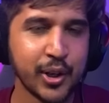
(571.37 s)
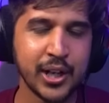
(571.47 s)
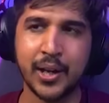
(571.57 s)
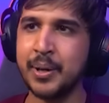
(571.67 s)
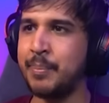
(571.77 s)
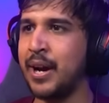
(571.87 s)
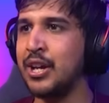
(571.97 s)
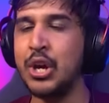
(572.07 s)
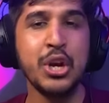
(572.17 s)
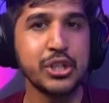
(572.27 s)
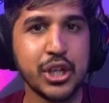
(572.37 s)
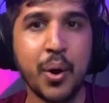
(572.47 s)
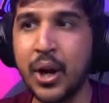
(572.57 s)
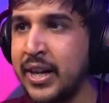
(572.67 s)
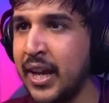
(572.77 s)
ने करीब भाई सौ
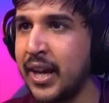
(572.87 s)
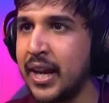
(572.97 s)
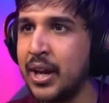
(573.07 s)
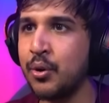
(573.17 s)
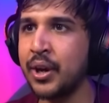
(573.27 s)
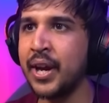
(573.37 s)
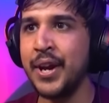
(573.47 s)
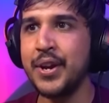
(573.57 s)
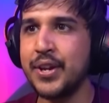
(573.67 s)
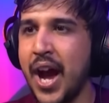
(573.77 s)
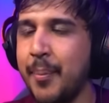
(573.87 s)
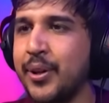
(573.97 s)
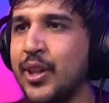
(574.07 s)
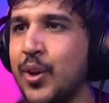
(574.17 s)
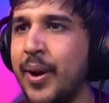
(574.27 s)
घंटे खेले होंगे यहाँ पर
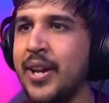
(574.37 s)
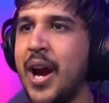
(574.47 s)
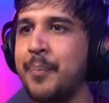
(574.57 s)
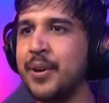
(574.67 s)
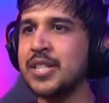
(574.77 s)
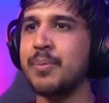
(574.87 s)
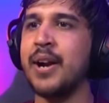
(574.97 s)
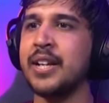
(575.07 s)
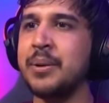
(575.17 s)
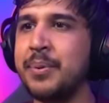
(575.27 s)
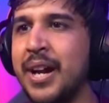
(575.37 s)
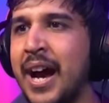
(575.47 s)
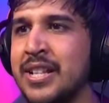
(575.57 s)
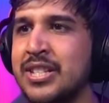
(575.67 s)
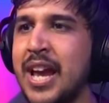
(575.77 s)
देखो भाई यहाँ पर स्मार्टी
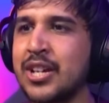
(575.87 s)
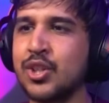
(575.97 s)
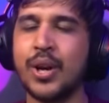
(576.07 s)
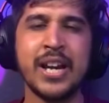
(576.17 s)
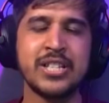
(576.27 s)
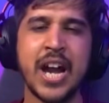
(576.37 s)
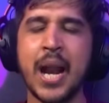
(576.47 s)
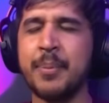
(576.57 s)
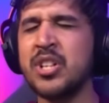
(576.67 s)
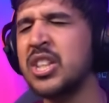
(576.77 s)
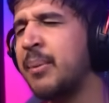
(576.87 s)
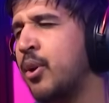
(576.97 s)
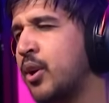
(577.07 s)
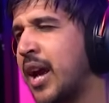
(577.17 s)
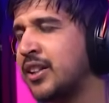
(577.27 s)
बिराज जैक्सो गाइस चैट पे जितने भी
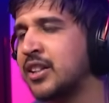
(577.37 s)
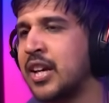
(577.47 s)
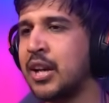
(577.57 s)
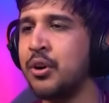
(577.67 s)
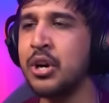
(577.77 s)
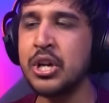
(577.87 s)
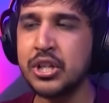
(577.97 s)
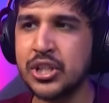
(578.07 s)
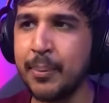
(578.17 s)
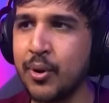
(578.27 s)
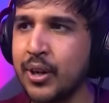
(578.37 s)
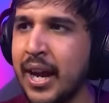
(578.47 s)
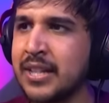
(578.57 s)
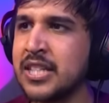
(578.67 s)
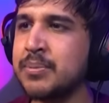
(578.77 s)
लोग यहाँ तक देख रहे हो सब लोग
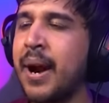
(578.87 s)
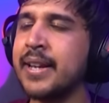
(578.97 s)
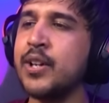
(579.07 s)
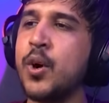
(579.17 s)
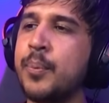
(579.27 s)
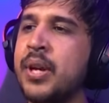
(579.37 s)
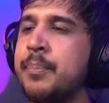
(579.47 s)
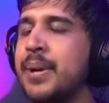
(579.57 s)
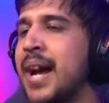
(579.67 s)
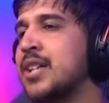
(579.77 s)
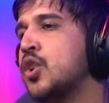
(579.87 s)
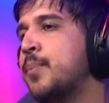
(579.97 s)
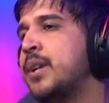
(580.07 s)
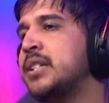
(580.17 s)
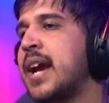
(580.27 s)
गाइस स्मार्टी ओपी बिराज
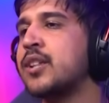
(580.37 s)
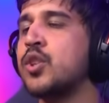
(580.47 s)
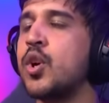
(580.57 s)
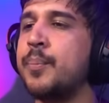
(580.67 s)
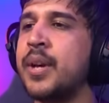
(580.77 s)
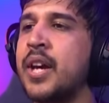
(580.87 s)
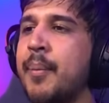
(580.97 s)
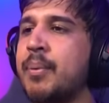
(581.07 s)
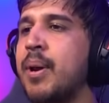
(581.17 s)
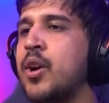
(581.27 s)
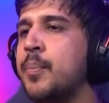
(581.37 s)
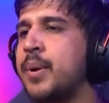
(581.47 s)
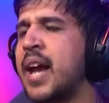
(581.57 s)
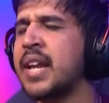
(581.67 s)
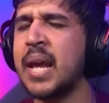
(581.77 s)
ओपी जैक्सो ओपी अमित भाई ओपी
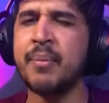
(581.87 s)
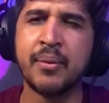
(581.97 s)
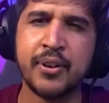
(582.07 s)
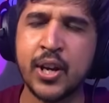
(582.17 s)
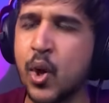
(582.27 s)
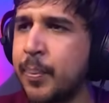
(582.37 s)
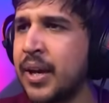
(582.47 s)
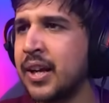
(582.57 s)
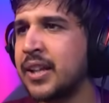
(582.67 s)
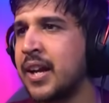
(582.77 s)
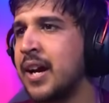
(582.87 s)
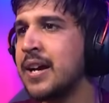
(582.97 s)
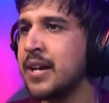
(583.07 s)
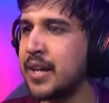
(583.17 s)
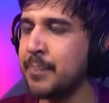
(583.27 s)
एंड गेमिंग फ्री को ओपी लग देना
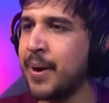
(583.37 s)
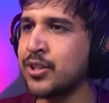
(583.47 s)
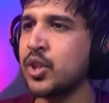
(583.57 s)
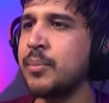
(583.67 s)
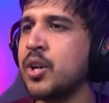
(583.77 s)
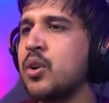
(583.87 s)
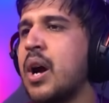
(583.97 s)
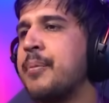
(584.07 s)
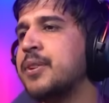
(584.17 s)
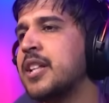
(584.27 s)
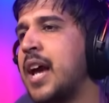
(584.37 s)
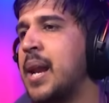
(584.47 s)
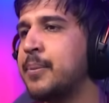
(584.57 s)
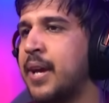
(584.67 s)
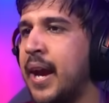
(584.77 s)
ये पाँचों ने मेरे को काफ़ी ज़्यादा
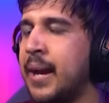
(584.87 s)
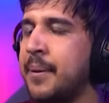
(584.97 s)
हेल्प किया है